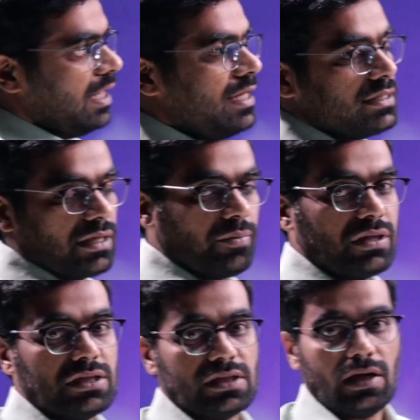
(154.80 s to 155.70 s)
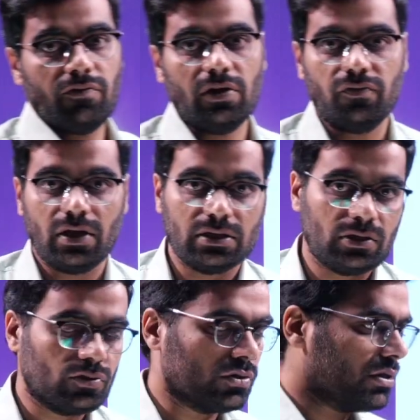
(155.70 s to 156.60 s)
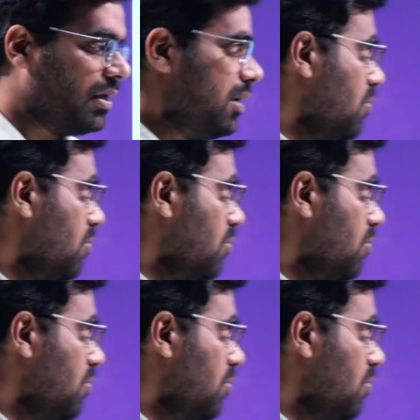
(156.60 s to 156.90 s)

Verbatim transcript: ఏఈకి సంబంధించిన వెరిఫికేషన్ చూస్తే